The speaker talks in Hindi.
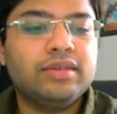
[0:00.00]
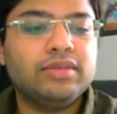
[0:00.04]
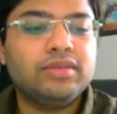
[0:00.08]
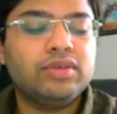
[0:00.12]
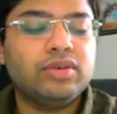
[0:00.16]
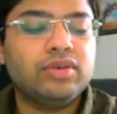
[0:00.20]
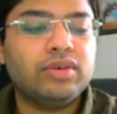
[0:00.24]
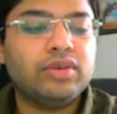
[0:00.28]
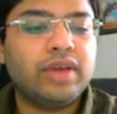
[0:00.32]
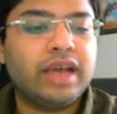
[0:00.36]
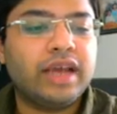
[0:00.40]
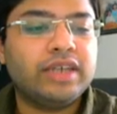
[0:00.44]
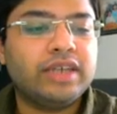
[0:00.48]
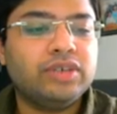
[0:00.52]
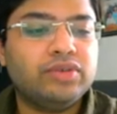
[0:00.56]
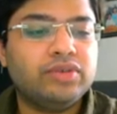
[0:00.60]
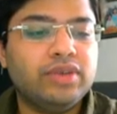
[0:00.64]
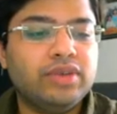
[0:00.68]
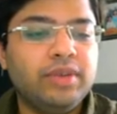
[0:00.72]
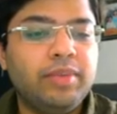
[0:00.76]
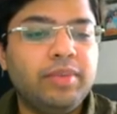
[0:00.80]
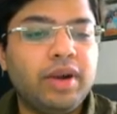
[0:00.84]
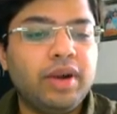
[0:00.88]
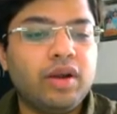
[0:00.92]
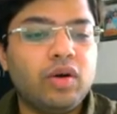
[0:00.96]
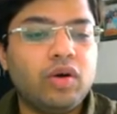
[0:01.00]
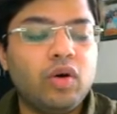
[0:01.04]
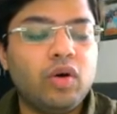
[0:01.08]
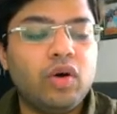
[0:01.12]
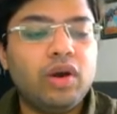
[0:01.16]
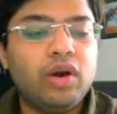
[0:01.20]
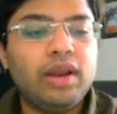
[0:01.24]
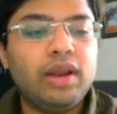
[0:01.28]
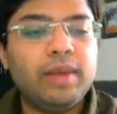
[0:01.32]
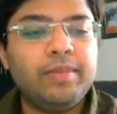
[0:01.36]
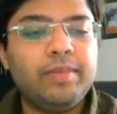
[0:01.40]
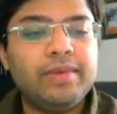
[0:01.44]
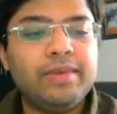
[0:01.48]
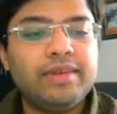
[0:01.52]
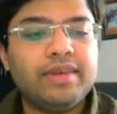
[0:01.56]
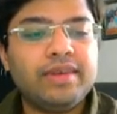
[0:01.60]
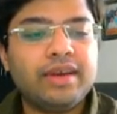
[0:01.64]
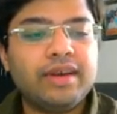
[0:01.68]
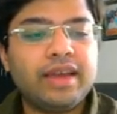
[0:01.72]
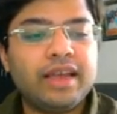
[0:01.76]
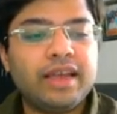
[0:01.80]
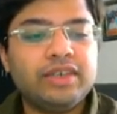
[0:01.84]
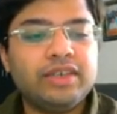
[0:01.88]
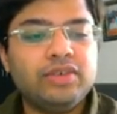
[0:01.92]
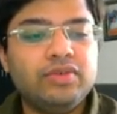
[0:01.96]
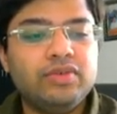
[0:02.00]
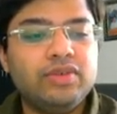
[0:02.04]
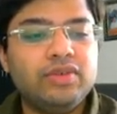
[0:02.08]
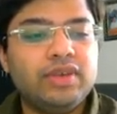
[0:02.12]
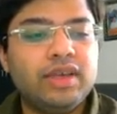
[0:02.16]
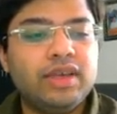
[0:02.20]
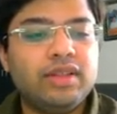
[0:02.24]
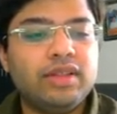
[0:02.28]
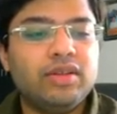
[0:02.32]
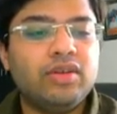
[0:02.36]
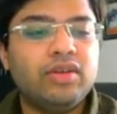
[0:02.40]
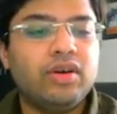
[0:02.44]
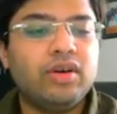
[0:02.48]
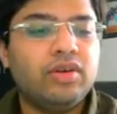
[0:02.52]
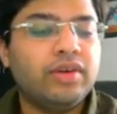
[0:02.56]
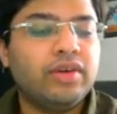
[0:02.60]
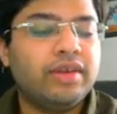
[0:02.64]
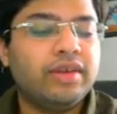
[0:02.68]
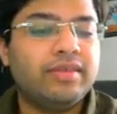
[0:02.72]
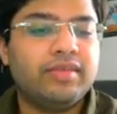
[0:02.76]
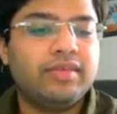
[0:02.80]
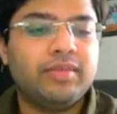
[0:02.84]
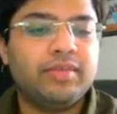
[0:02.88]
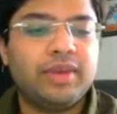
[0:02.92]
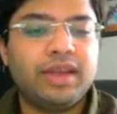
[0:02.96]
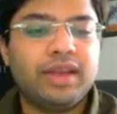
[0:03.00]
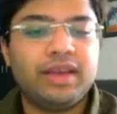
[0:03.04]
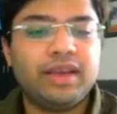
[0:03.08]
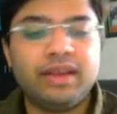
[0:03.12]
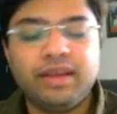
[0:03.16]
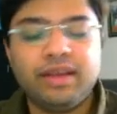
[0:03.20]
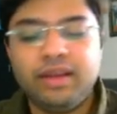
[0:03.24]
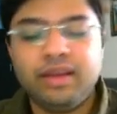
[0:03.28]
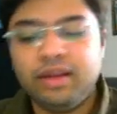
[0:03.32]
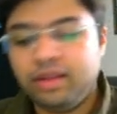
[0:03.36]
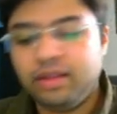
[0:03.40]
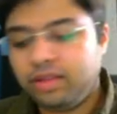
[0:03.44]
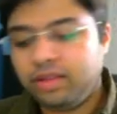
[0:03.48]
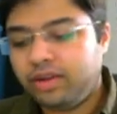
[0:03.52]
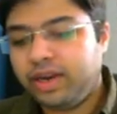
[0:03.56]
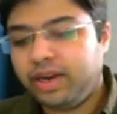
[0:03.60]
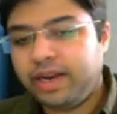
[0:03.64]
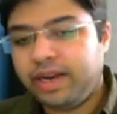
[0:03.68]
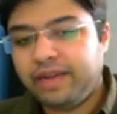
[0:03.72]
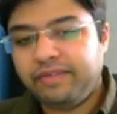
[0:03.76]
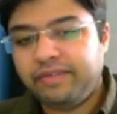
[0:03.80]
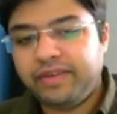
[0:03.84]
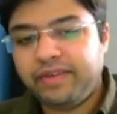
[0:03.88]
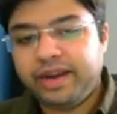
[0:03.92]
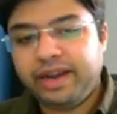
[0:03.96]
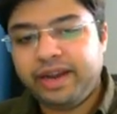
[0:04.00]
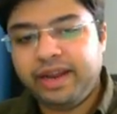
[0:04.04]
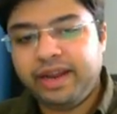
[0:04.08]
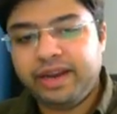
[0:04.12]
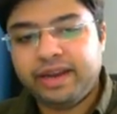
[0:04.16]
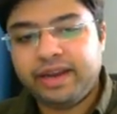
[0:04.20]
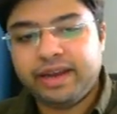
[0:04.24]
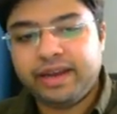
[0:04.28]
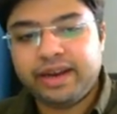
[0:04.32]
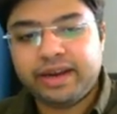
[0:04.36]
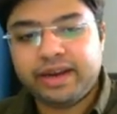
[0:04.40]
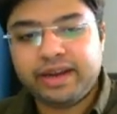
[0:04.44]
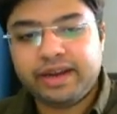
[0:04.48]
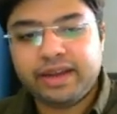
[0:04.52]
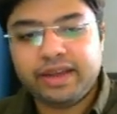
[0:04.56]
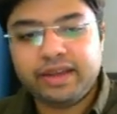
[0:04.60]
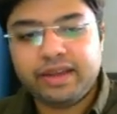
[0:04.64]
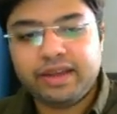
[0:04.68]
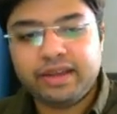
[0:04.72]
जो कैशूज़ है बट ऑल एप्पल्स आर कैशूज़ ये तो दोनों केसेस में नहीं है तो ये डेफिनेटली इनकरेक्ट है